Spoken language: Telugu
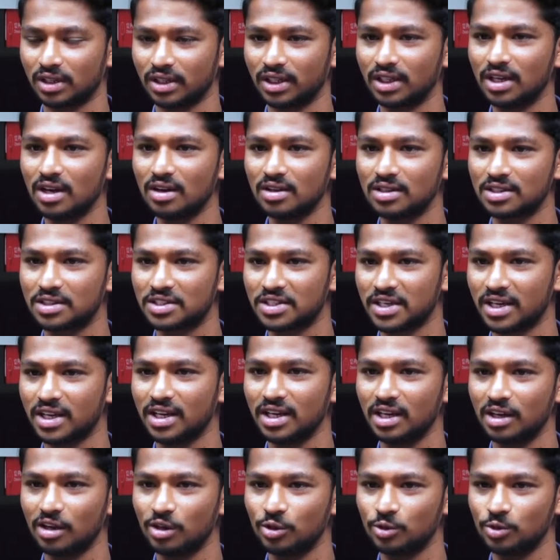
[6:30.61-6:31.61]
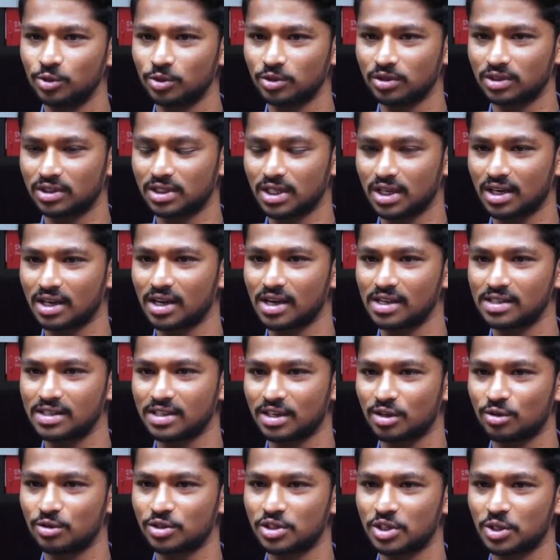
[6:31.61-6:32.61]
ఇంకా చేరికలు
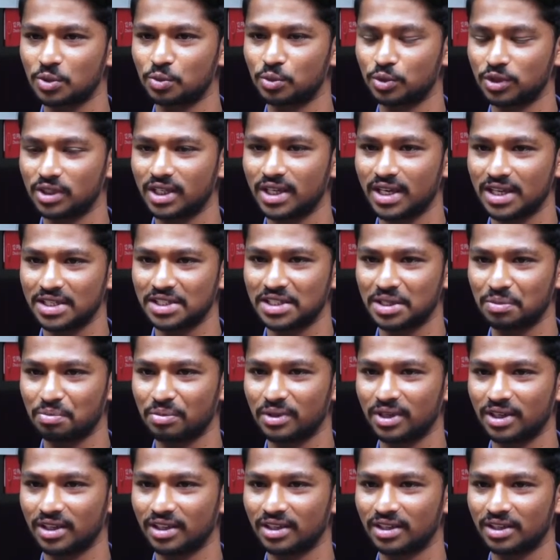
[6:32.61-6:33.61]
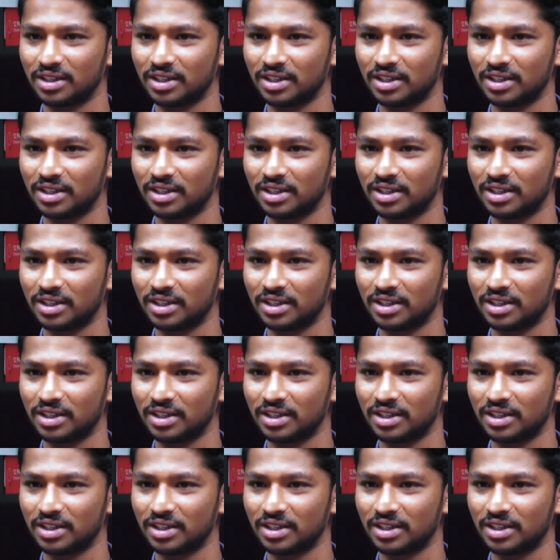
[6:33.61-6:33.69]
జరగాల్సిన అవసరం ఉంది అని చెప్పి